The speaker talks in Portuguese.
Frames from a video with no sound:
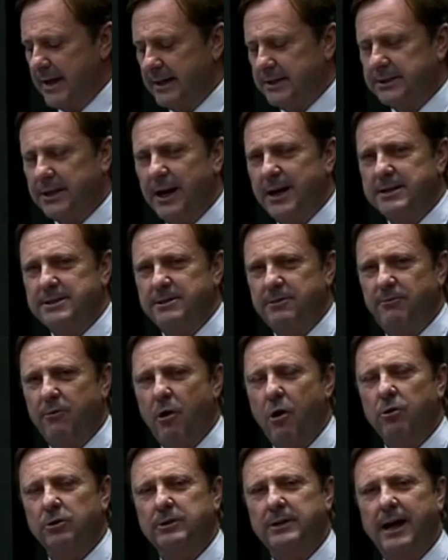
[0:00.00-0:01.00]
e traz de
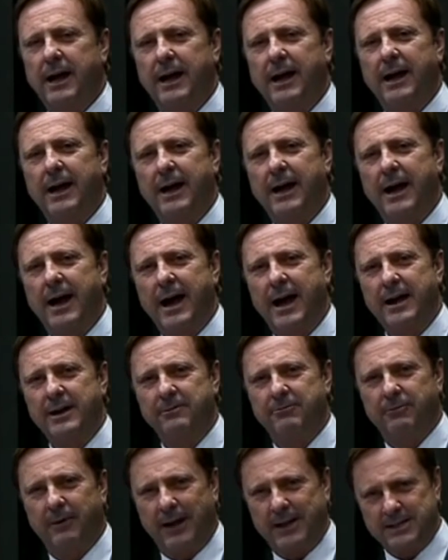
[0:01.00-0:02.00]
volta a
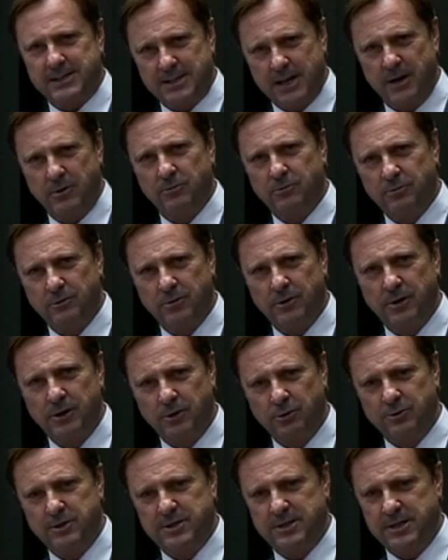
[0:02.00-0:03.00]
inflação e o